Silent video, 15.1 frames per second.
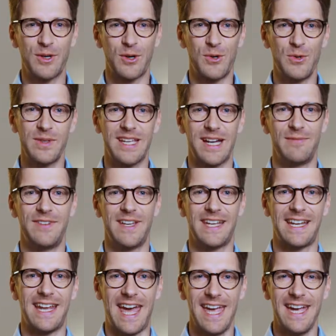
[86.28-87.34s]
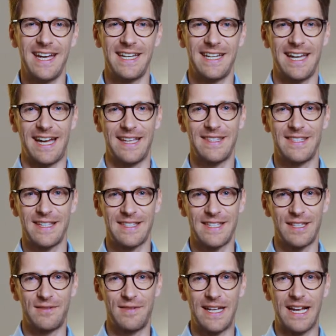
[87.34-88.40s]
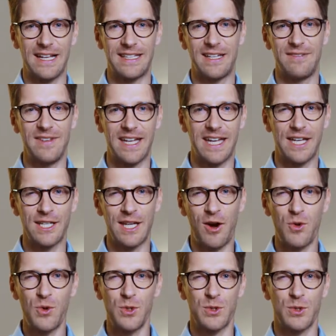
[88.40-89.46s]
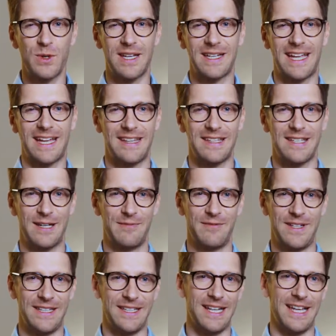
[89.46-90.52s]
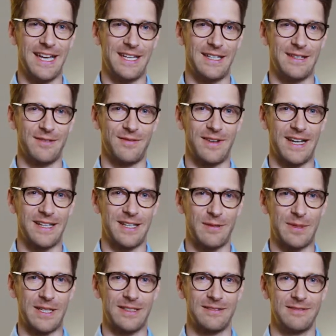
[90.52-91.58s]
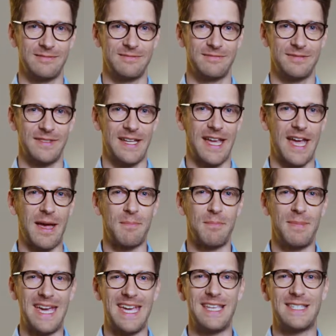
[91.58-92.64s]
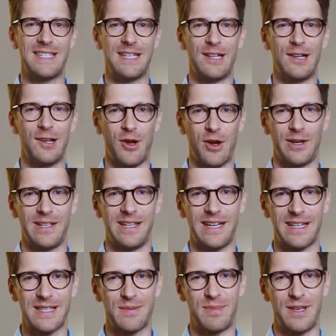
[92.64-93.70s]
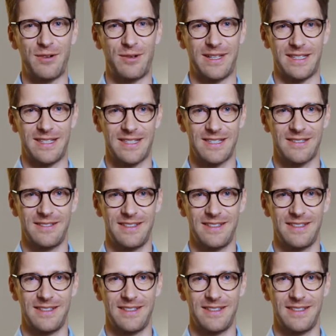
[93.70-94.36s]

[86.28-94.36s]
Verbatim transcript: Grund haben wir einen eigenen Ansatz entwickelt, den wir genau so genannt haben, wie ihn die Lernenden wahrnehmen. Amazing Learning Experience.